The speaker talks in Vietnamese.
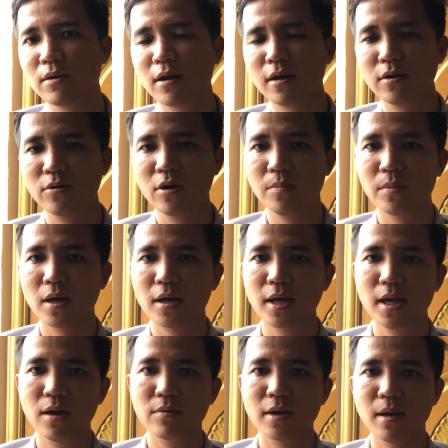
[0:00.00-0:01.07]
theo đất lúa mà đất
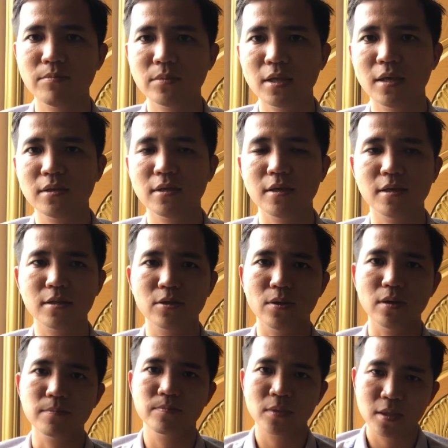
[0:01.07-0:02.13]
cây lâu năm thì anh chị
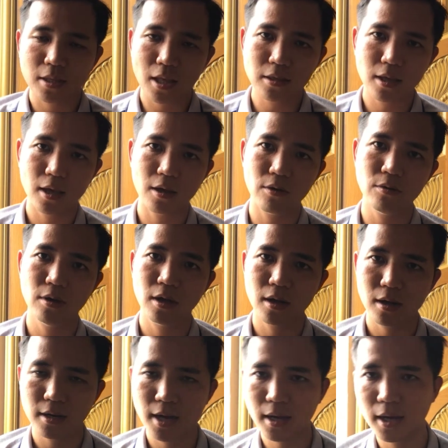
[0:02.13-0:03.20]
chỉ tách theo
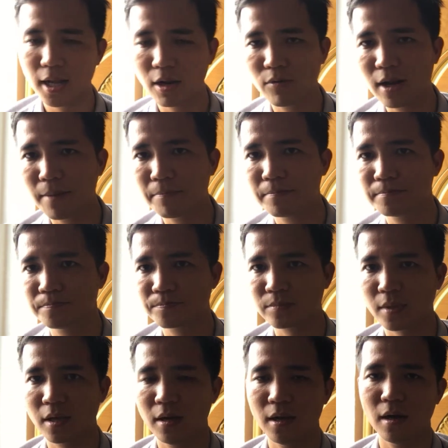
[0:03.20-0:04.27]
đất cây lâu năm
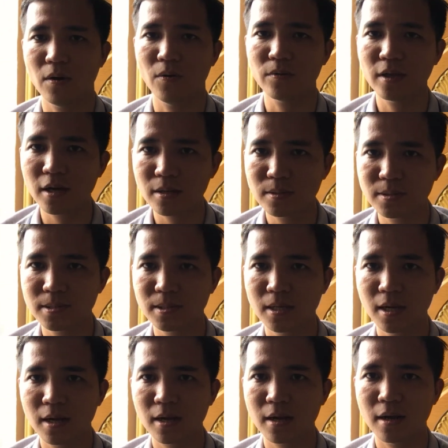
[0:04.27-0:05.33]
nó là ổn nhất
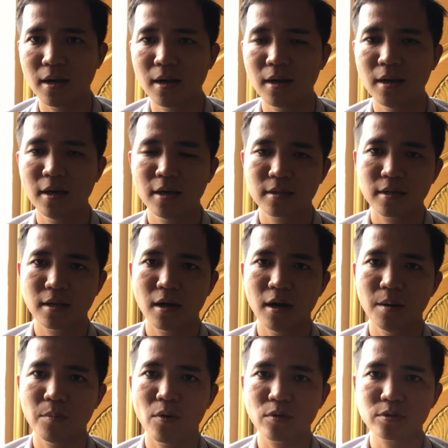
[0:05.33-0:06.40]
đó. thì
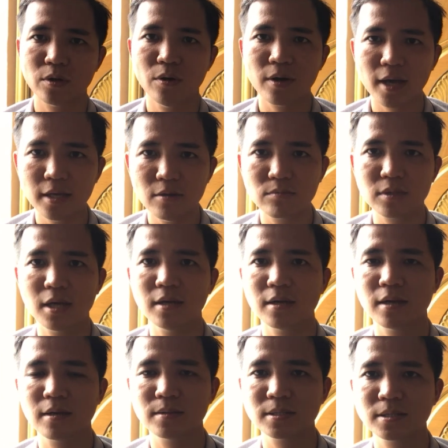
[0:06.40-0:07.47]
đó là một số cái thông tin
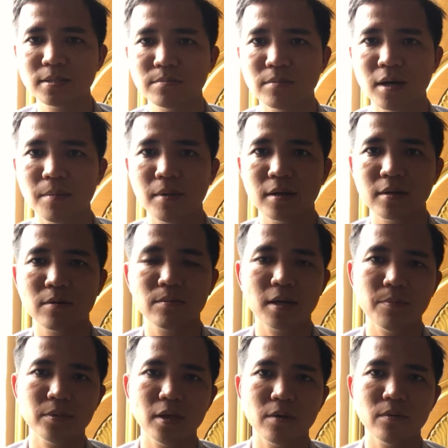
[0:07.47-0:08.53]
mà mình cung
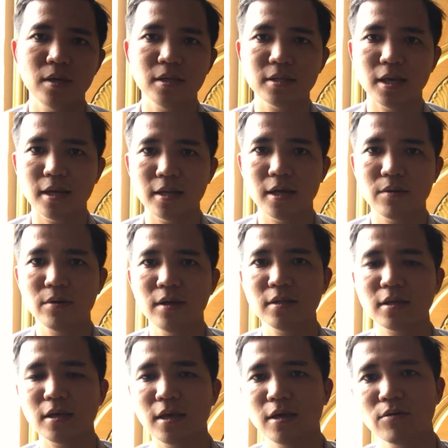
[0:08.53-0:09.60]
cấp cho quý anh chị để quý
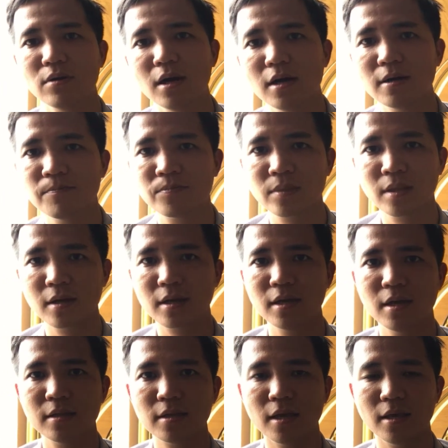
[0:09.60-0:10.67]
anh chị hiểu hơn
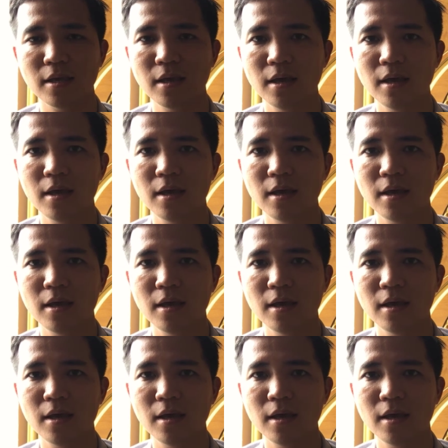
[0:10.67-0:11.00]
khi anh chị